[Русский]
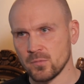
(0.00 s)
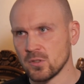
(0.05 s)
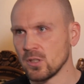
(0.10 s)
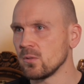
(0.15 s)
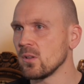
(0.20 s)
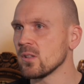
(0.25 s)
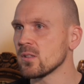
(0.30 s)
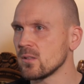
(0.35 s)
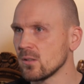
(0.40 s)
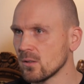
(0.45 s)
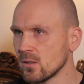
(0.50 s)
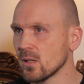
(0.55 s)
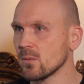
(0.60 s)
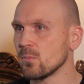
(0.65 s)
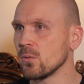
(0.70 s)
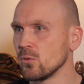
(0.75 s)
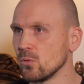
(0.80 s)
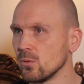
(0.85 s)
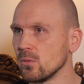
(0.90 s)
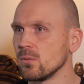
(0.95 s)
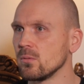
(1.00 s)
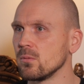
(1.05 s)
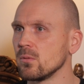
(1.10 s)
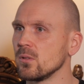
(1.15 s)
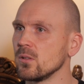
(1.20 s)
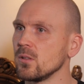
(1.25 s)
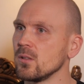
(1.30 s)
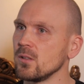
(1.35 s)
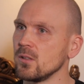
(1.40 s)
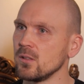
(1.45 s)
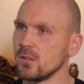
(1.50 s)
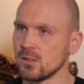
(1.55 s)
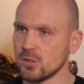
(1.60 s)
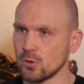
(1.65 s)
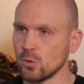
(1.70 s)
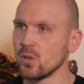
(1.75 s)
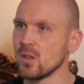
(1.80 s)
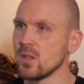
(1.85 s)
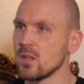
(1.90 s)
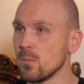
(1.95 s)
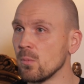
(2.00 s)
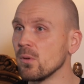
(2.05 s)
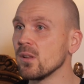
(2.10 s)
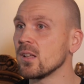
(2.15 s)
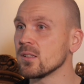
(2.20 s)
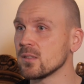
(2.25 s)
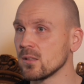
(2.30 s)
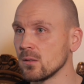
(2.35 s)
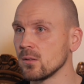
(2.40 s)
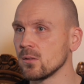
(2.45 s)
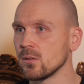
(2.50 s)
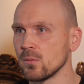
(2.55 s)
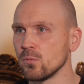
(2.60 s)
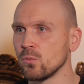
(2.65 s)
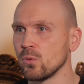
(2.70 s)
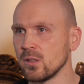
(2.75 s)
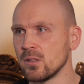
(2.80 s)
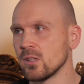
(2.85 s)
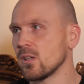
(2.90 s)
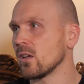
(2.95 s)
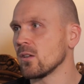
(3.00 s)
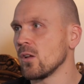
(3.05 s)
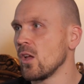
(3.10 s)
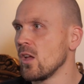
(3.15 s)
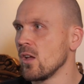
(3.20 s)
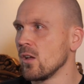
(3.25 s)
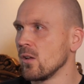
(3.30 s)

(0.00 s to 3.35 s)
Соответственно, как бы, ну, история не была... Э, ну, это как,